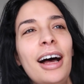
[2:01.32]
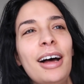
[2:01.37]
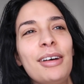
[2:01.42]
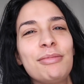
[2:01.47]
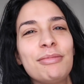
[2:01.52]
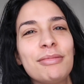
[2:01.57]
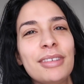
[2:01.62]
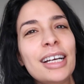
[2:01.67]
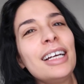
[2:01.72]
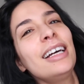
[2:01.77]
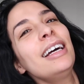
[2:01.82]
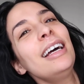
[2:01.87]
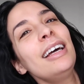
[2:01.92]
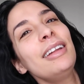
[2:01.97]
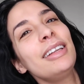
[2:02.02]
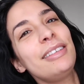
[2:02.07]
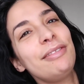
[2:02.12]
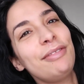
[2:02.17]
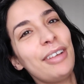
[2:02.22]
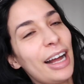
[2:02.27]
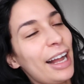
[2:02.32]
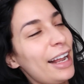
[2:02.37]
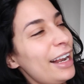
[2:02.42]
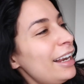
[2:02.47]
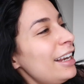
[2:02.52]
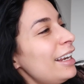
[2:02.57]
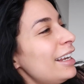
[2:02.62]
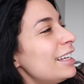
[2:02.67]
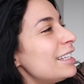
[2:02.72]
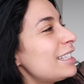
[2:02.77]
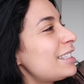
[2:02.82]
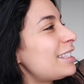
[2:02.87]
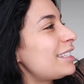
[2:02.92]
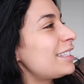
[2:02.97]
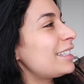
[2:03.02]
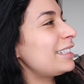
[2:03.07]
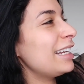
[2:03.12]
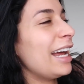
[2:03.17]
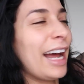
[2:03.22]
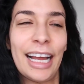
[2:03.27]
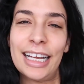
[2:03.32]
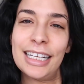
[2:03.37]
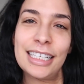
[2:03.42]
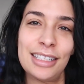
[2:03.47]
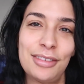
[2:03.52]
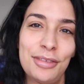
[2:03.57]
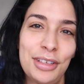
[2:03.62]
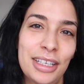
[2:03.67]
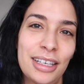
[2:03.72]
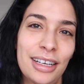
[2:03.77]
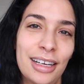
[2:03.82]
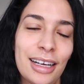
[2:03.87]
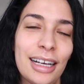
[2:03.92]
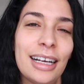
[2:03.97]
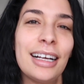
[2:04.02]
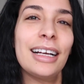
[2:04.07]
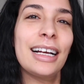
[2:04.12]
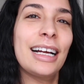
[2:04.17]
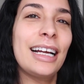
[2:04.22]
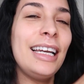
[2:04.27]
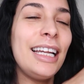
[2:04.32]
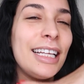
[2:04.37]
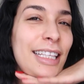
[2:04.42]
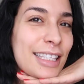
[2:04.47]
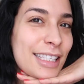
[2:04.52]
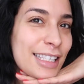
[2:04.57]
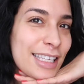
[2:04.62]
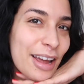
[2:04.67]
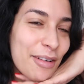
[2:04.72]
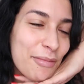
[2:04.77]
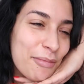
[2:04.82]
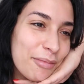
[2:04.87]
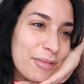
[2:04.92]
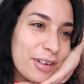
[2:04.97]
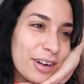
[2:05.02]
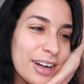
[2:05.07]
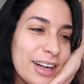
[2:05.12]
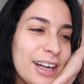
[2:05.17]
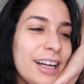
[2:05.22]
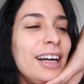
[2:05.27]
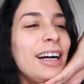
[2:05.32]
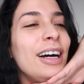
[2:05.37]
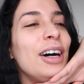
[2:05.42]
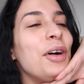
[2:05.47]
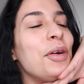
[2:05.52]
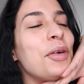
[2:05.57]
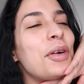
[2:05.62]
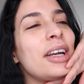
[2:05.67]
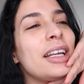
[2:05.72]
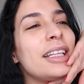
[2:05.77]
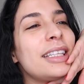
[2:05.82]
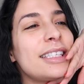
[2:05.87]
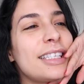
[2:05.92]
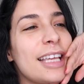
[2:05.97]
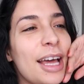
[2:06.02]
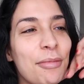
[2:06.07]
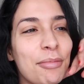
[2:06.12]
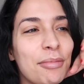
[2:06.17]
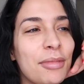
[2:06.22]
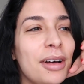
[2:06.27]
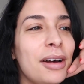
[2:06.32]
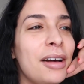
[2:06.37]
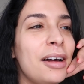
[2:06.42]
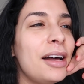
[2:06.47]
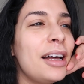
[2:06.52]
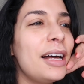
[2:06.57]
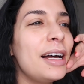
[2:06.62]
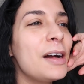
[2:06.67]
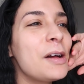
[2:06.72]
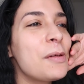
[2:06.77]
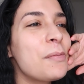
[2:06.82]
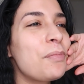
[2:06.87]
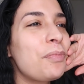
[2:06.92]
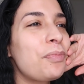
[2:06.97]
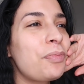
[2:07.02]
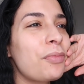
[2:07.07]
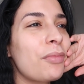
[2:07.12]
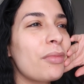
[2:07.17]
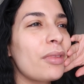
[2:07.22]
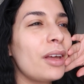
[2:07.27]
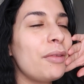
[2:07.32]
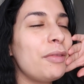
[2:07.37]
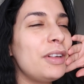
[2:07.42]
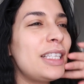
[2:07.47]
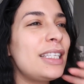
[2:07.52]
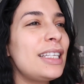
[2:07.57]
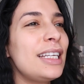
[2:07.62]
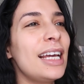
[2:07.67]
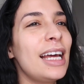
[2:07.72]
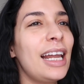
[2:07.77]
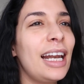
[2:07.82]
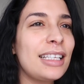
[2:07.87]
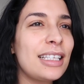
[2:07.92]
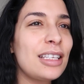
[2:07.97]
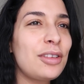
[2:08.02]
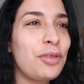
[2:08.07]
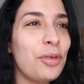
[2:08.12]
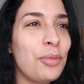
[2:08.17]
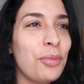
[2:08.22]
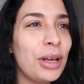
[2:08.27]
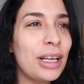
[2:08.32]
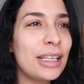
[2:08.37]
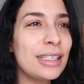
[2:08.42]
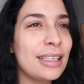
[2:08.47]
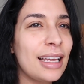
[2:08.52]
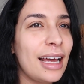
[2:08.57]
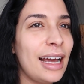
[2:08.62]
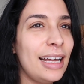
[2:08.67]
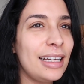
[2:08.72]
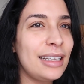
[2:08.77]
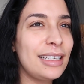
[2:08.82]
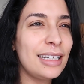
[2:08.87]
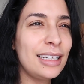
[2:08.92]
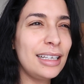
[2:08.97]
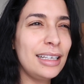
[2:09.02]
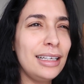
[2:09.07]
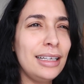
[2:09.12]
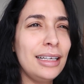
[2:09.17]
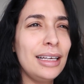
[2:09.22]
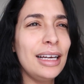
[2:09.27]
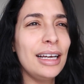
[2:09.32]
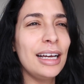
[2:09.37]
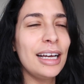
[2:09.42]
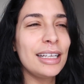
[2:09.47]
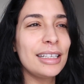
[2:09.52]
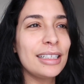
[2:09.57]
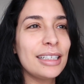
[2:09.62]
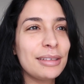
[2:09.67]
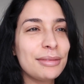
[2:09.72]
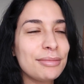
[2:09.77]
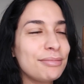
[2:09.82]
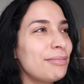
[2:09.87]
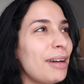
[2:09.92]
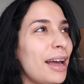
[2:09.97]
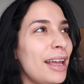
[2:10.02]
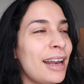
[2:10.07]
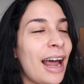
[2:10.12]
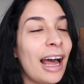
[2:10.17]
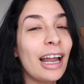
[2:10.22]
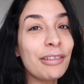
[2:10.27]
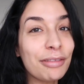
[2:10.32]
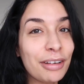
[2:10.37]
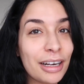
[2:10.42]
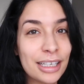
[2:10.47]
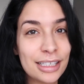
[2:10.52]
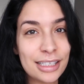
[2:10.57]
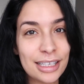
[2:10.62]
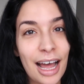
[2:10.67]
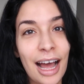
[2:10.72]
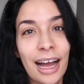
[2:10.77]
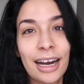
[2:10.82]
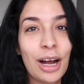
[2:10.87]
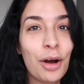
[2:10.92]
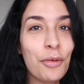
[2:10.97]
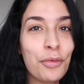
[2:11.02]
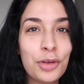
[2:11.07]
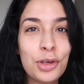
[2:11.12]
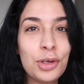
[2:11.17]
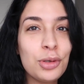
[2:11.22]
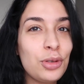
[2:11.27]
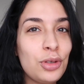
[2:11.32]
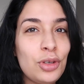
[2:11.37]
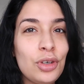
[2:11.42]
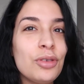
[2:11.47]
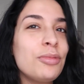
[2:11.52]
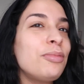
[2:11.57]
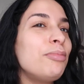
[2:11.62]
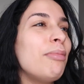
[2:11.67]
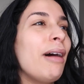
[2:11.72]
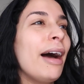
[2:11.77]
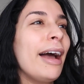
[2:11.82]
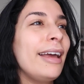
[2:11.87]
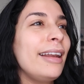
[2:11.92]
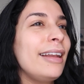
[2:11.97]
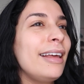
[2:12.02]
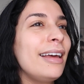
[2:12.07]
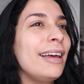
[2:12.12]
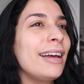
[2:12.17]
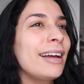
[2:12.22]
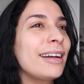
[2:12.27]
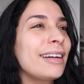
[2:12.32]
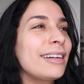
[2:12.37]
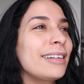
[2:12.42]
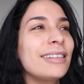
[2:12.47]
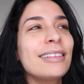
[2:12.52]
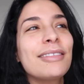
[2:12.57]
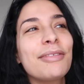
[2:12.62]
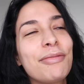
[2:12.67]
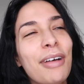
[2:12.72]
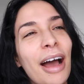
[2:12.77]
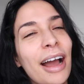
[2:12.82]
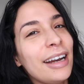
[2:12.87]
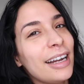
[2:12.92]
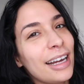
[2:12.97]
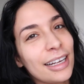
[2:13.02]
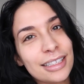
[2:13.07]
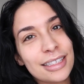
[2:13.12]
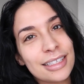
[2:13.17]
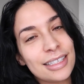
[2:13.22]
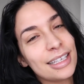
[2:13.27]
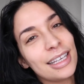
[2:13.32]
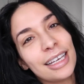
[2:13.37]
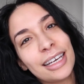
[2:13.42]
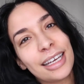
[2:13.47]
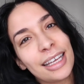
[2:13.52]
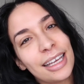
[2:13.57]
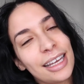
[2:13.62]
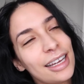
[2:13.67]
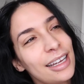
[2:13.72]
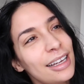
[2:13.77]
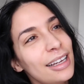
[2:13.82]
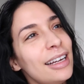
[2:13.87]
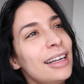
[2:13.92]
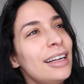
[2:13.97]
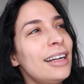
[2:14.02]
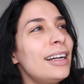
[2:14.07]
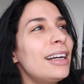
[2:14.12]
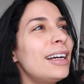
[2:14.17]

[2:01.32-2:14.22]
haben. Weil es heißt wieder Glitzember. Und Glitzember, ähm, wisst ihr ja, das ist für mich seit meinen Anfangstagen auf YouTube meine Weihnachtsserie